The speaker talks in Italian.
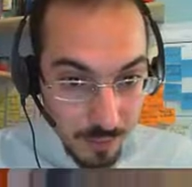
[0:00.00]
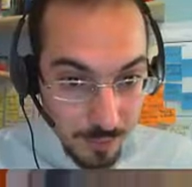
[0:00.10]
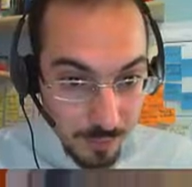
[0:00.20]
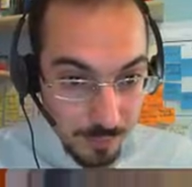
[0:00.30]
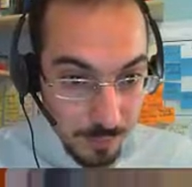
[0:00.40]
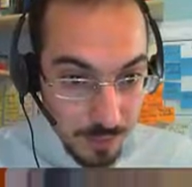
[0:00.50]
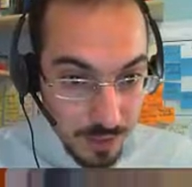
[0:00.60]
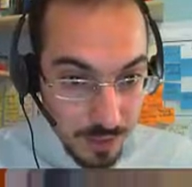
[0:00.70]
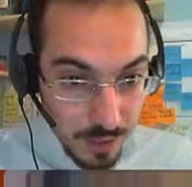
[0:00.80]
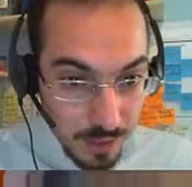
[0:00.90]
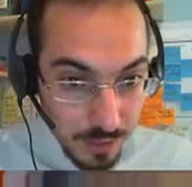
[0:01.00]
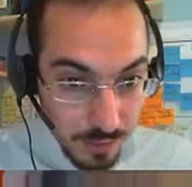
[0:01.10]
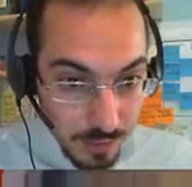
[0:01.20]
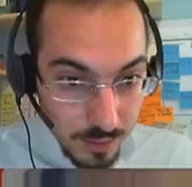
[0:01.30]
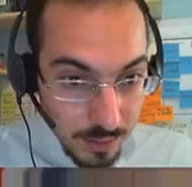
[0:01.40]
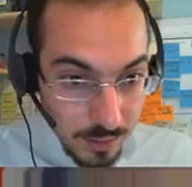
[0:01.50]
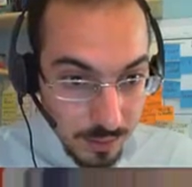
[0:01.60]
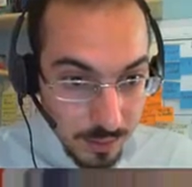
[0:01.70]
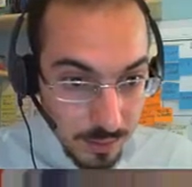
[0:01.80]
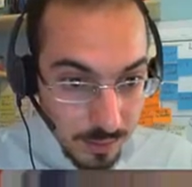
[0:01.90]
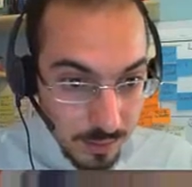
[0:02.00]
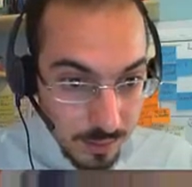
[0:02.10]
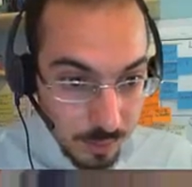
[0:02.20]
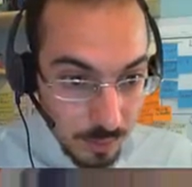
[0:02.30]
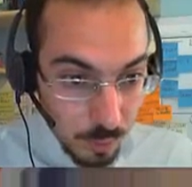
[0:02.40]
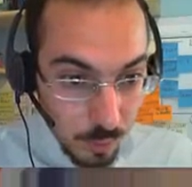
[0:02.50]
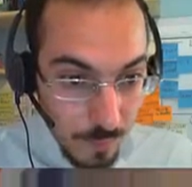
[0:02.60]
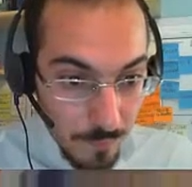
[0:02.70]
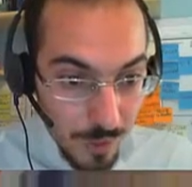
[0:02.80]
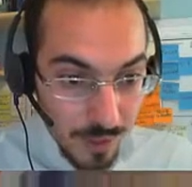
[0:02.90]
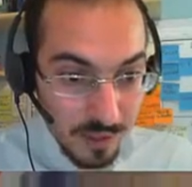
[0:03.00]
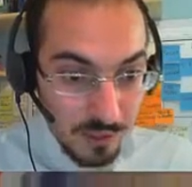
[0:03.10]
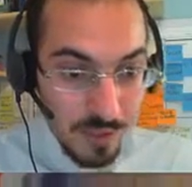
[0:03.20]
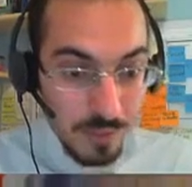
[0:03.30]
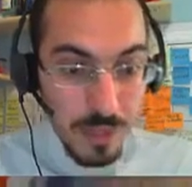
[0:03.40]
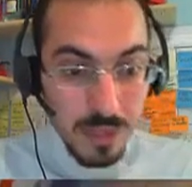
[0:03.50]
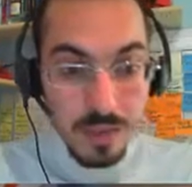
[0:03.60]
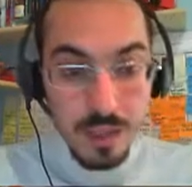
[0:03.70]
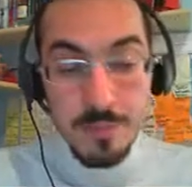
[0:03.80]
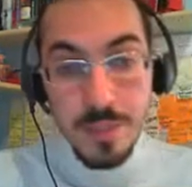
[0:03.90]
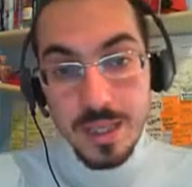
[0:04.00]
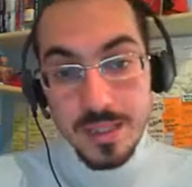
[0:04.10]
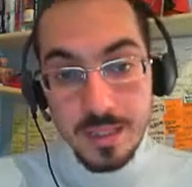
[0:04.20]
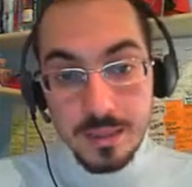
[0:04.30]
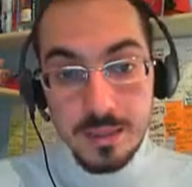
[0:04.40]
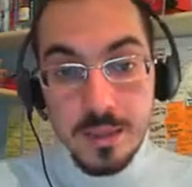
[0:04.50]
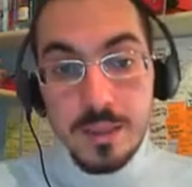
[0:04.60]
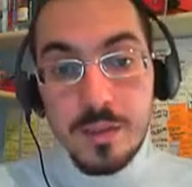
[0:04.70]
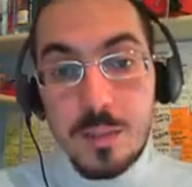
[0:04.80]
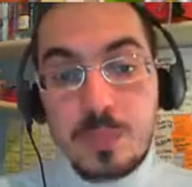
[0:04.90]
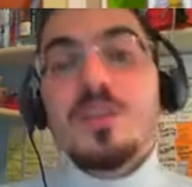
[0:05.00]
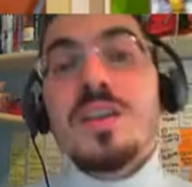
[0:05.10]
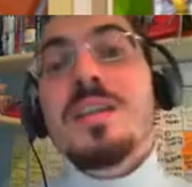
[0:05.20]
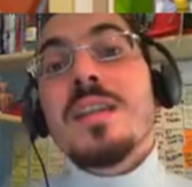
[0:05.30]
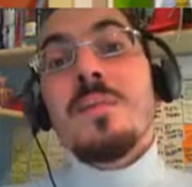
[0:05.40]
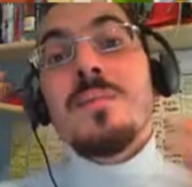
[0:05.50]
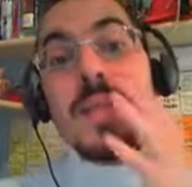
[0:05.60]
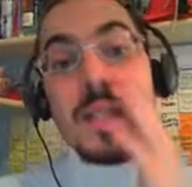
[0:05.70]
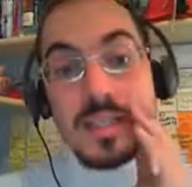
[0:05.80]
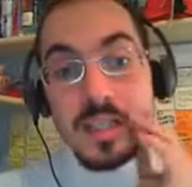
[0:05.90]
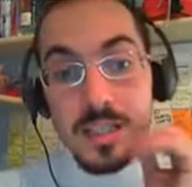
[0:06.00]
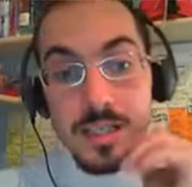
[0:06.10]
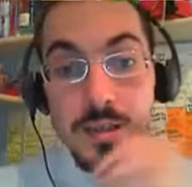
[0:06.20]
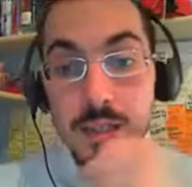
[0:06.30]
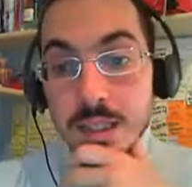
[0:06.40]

d'erba, dove sta? Uh, questo qua, Butterfly, Beedrill e Parasect. Quindi posso fare entrambi i trigli.